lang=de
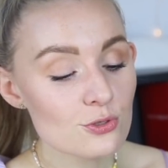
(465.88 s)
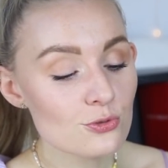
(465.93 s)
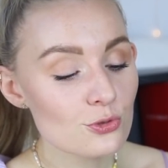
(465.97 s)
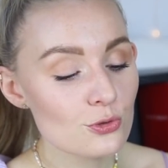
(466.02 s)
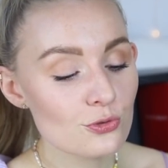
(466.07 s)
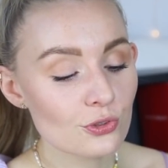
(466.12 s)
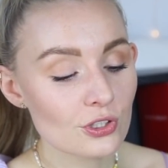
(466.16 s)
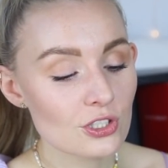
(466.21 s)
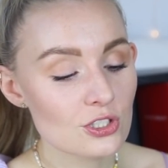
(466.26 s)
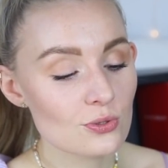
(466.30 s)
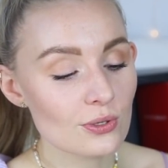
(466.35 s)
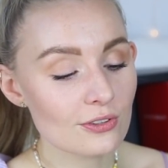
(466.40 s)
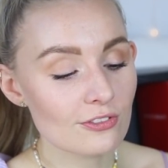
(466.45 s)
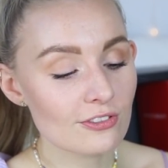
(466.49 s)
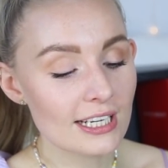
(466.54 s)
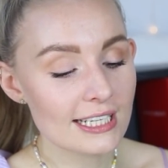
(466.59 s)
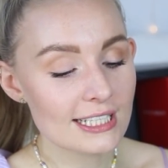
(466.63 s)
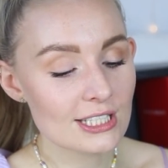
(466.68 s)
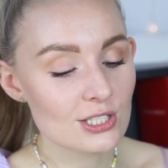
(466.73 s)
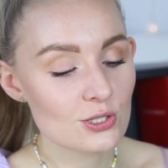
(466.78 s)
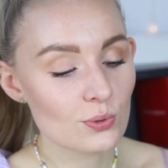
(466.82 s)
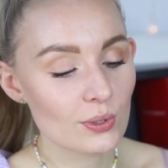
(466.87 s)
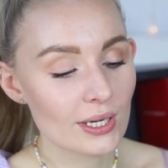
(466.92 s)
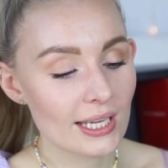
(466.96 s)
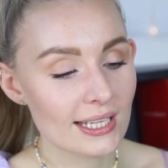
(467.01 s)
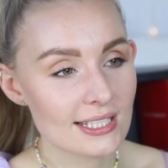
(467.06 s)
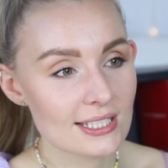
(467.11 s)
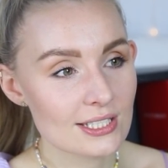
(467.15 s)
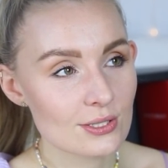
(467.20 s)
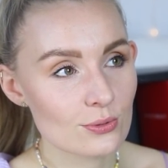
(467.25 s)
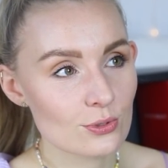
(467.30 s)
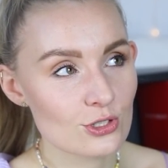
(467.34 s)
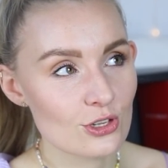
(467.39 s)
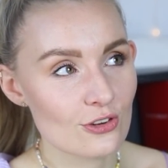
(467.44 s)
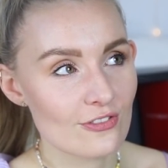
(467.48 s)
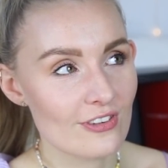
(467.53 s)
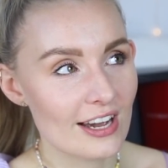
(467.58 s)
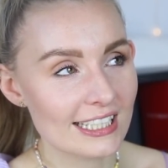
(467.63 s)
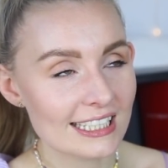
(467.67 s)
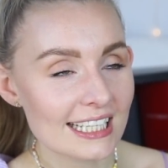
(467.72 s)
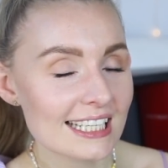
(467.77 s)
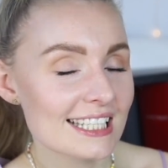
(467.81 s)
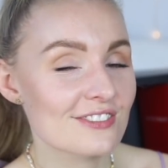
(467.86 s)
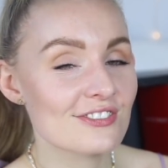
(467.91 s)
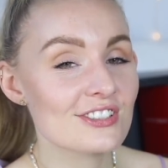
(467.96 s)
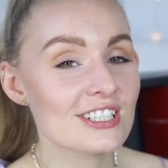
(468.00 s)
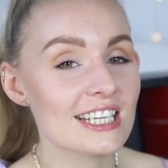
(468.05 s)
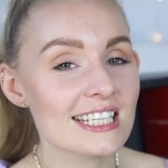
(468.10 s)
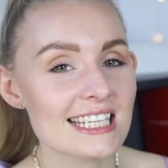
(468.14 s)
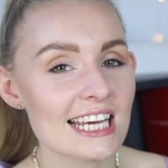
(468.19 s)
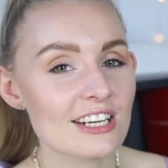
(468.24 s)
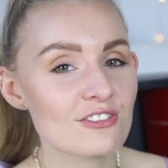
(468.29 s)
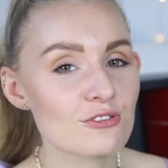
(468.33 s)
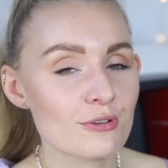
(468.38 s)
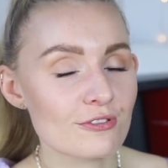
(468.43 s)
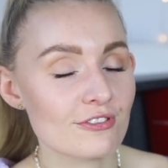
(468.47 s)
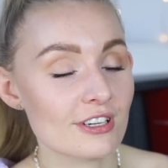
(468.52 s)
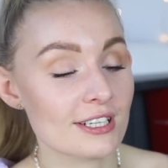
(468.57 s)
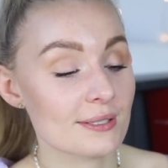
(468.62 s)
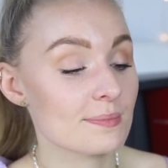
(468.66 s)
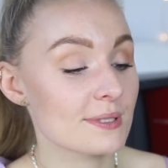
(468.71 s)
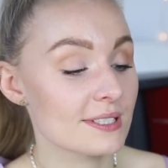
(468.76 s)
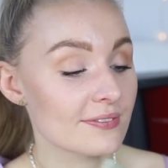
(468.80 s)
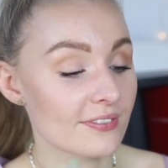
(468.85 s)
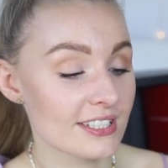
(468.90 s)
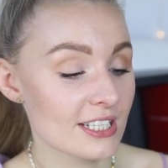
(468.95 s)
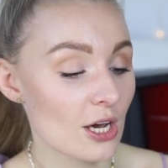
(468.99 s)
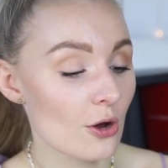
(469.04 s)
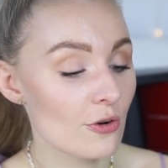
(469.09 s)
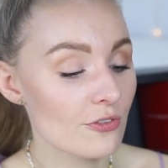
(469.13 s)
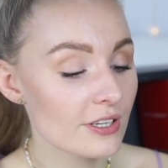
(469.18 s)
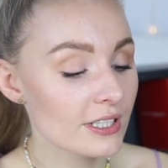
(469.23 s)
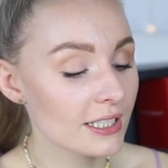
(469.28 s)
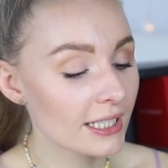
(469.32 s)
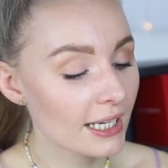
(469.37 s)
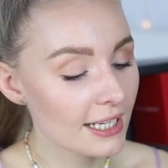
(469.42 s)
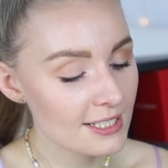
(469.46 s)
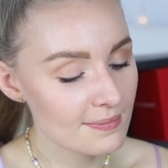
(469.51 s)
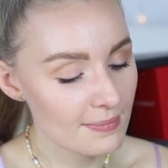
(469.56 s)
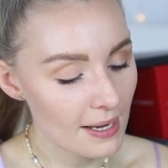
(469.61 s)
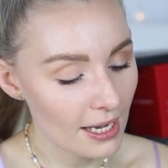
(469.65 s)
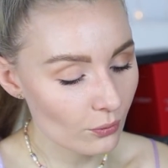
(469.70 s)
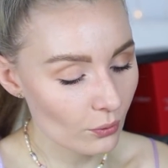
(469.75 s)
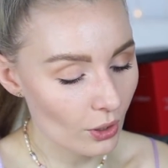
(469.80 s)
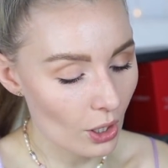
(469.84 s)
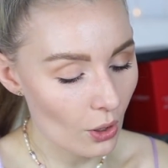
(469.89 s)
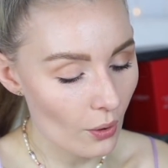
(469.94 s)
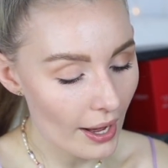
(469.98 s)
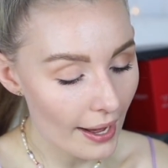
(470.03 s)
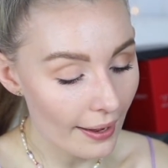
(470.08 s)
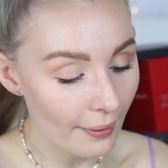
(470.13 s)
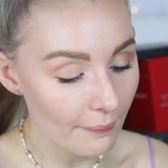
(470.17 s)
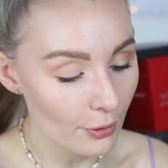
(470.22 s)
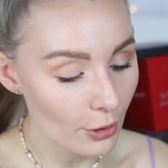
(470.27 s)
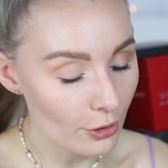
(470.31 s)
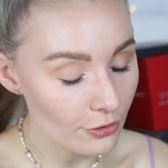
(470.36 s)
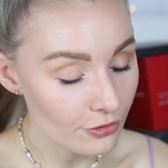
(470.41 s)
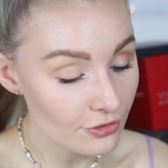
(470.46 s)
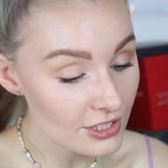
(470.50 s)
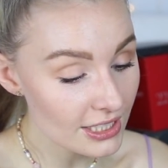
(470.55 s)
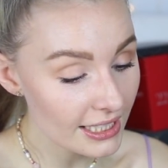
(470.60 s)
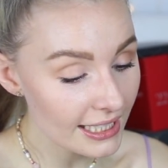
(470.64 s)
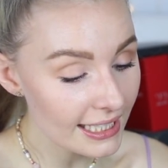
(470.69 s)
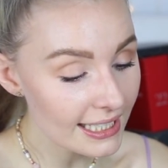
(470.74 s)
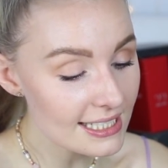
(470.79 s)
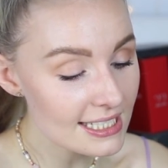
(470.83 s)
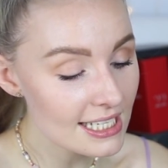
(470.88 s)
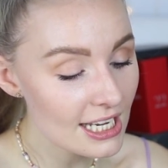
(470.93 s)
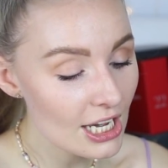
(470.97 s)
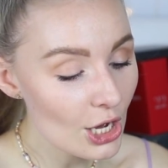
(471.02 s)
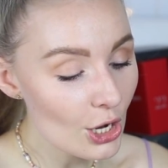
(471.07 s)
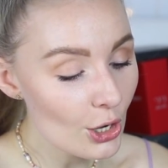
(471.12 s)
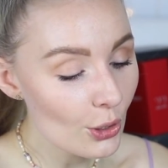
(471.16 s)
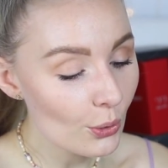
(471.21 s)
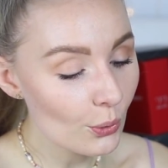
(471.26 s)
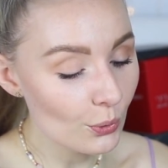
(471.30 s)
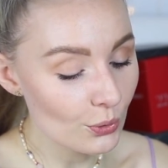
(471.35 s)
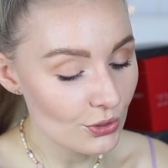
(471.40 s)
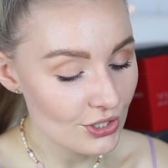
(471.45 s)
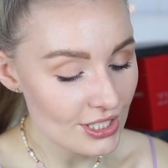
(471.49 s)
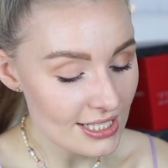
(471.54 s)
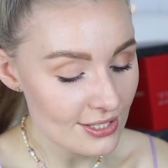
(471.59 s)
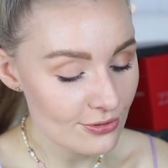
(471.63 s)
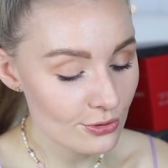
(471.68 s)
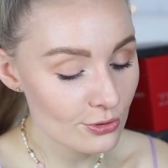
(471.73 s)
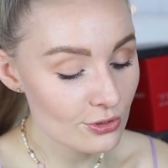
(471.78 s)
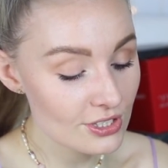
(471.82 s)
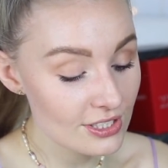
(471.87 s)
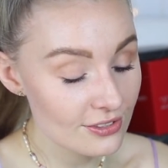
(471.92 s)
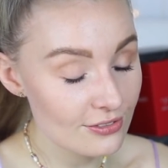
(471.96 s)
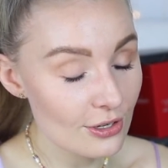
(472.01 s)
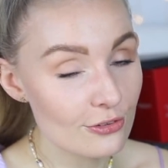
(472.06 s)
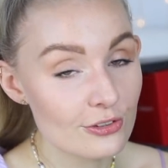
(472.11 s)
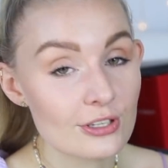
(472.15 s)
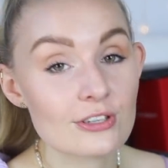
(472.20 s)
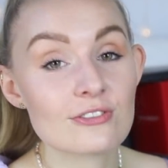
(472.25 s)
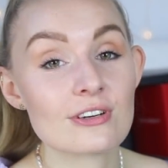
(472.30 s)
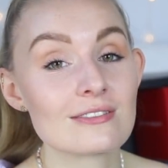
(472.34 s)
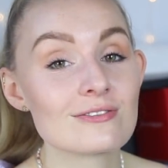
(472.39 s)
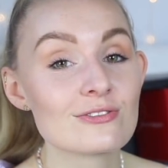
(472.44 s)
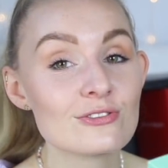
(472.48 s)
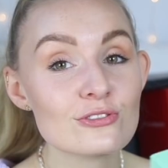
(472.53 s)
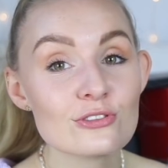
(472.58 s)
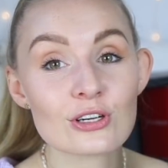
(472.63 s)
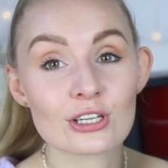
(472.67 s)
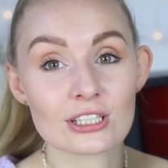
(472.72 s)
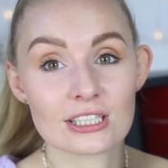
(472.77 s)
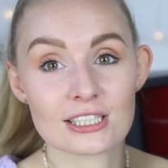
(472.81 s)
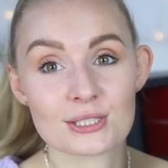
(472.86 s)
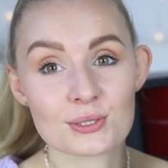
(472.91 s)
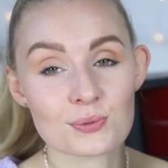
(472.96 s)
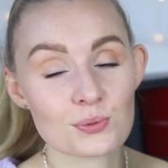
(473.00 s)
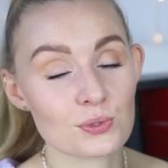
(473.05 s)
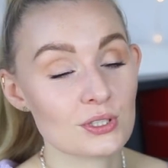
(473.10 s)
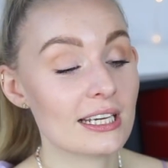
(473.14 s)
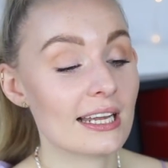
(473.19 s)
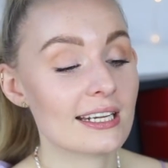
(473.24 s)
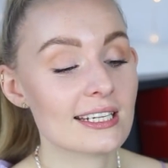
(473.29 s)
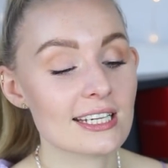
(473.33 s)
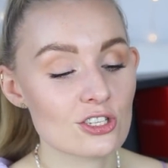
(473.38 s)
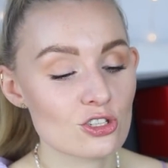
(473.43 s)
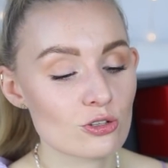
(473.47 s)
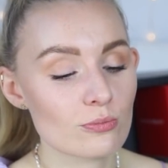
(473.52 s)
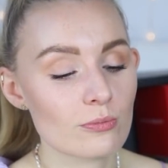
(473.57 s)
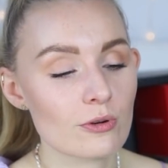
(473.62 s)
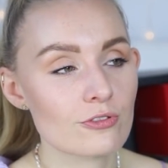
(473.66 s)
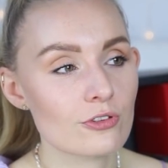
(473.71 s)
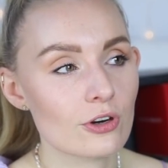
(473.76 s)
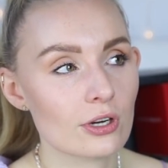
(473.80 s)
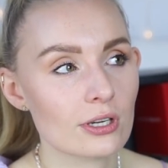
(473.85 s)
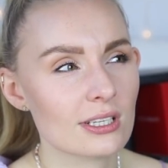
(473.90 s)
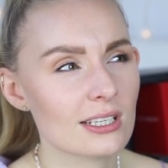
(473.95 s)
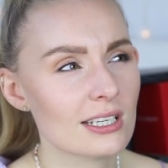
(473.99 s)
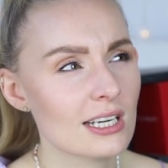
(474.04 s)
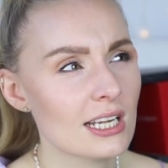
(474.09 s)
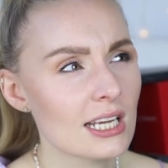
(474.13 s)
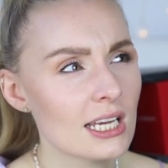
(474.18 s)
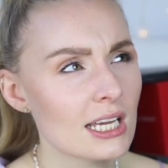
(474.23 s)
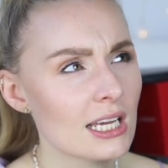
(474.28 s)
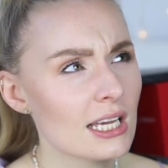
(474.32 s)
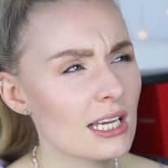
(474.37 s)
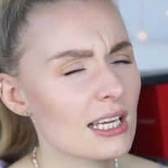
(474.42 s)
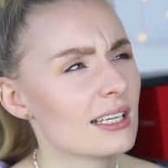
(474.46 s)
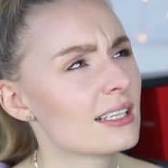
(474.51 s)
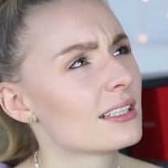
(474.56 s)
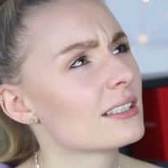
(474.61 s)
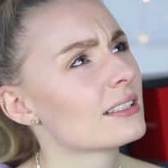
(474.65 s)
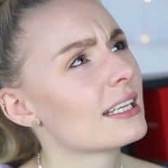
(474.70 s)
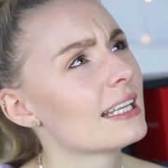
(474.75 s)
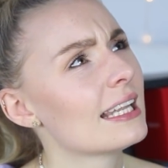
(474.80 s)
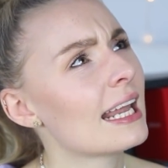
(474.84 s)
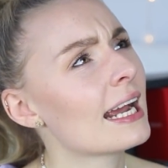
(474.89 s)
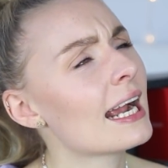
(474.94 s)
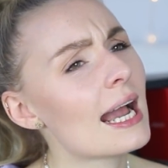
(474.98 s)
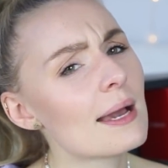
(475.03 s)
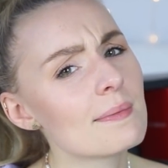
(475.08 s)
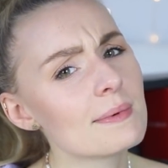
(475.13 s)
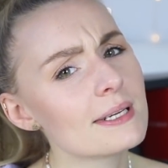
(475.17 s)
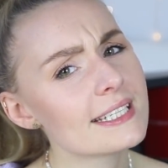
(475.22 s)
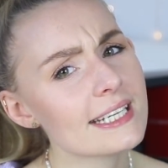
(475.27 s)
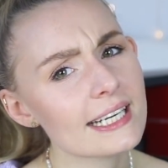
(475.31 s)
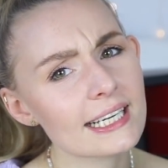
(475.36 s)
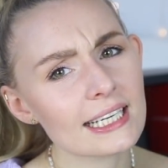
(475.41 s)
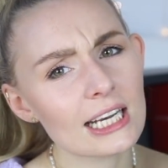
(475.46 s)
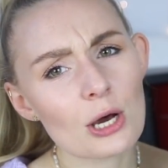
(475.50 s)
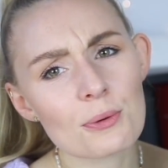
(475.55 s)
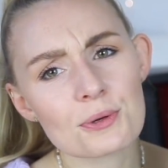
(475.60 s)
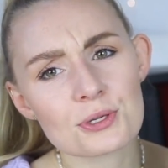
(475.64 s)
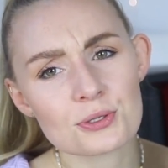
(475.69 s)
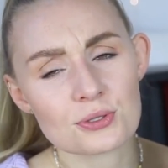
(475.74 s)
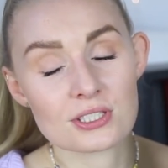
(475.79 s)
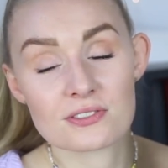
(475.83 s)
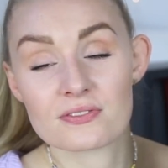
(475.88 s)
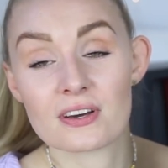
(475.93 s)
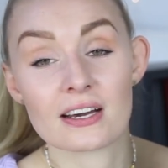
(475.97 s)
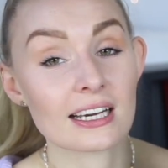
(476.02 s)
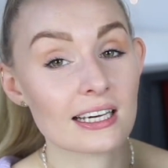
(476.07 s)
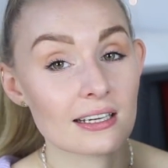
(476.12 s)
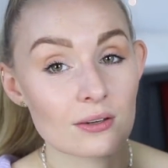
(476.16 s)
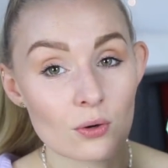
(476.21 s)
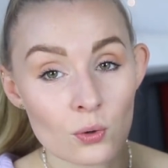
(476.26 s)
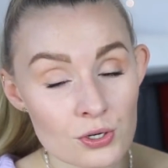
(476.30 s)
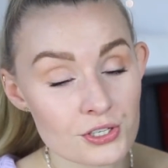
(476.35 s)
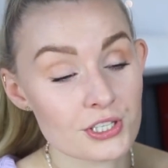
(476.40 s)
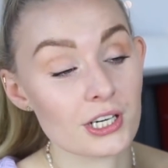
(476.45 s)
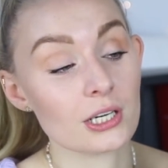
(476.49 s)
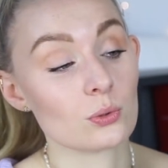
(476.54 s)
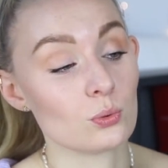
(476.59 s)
für Frisuren vielleicht so jetzt so zur Weihnachts-Winterzeit, wo man vielleicht ein bisschen was Aufwendigeres macht oder auch Haare mal offen trägt. Und das funktioniert auf jeden Fall wirklich gut. Ich hatte das schon mal von Langhaar-Meeting, glaube ich. Und das war ultra